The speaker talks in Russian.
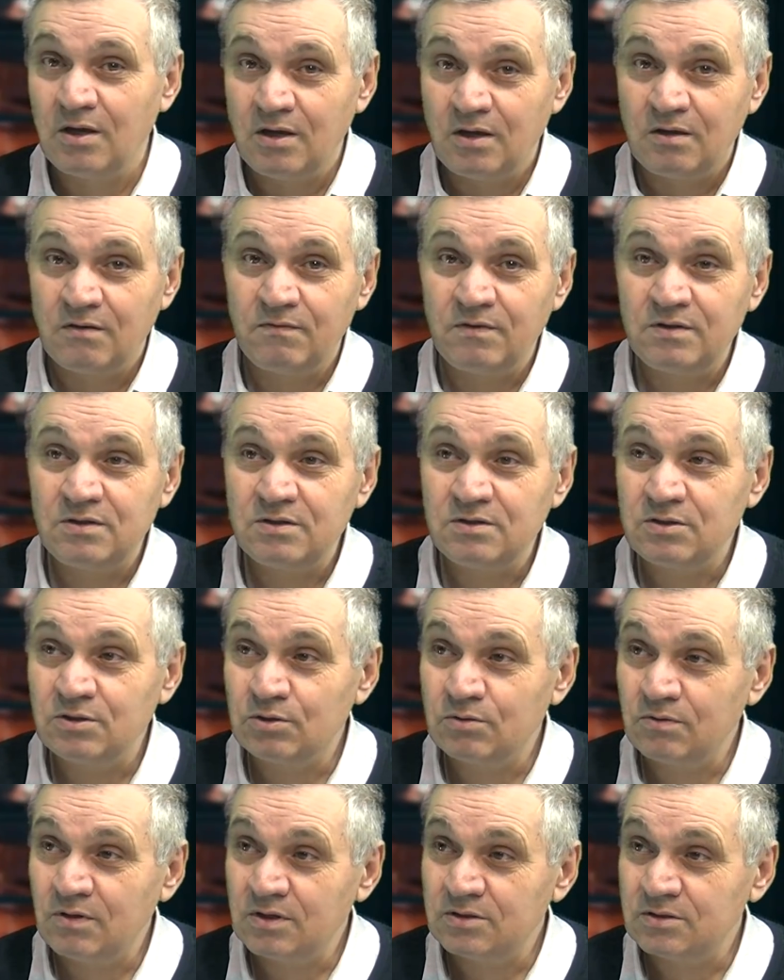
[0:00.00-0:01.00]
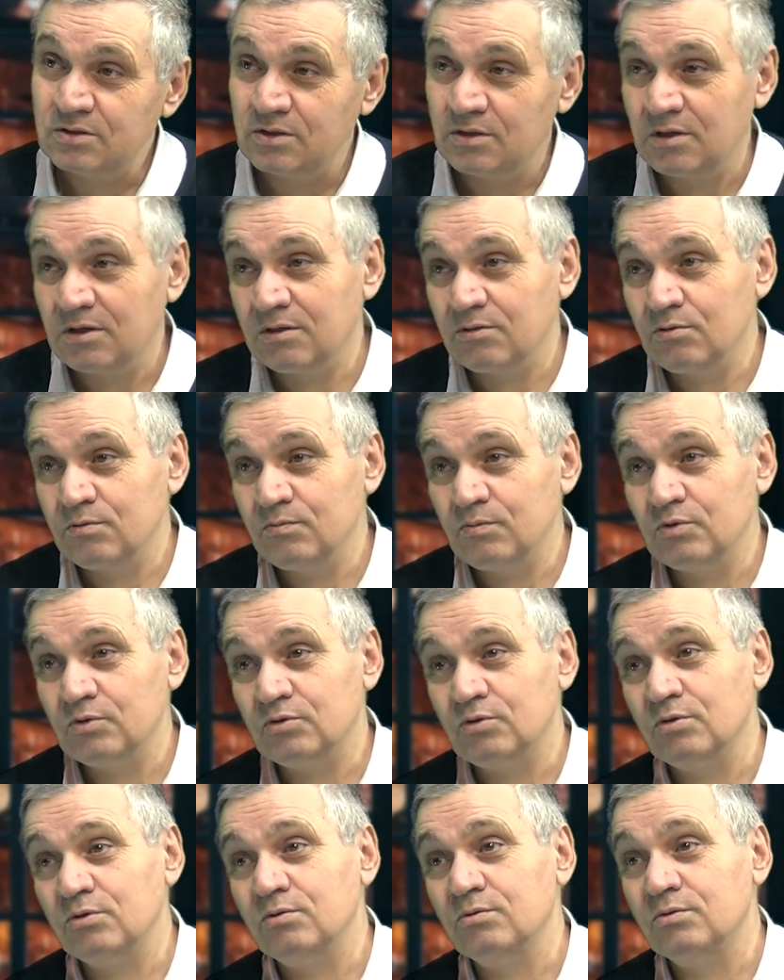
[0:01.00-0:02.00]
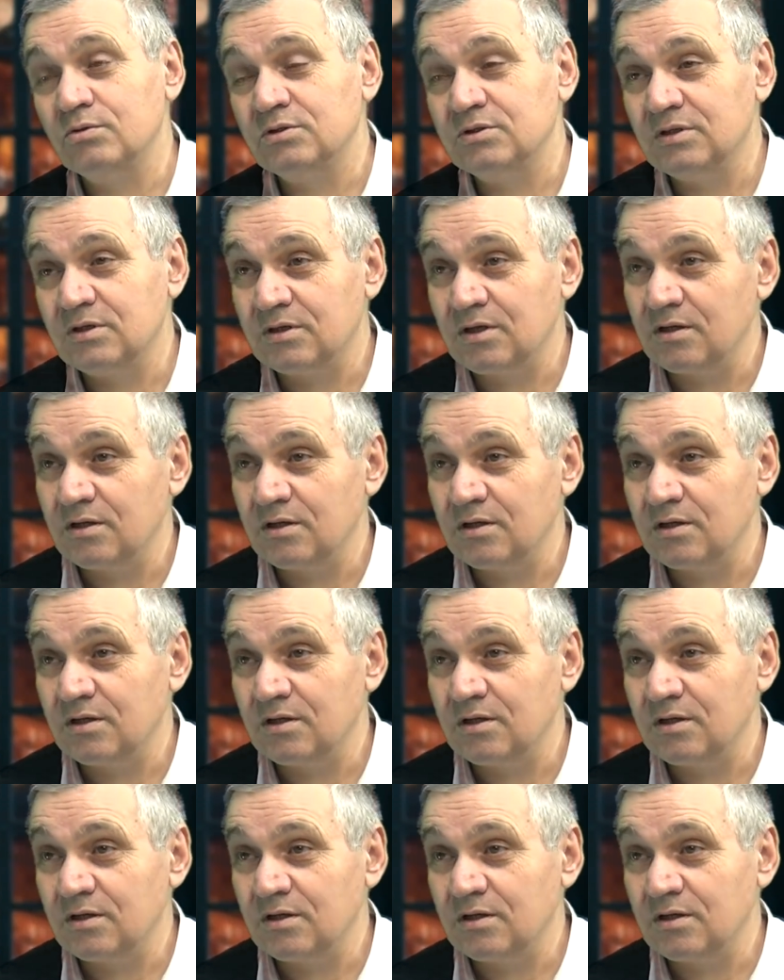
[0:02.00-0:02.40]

В этой ситуации, я думаю, что Турция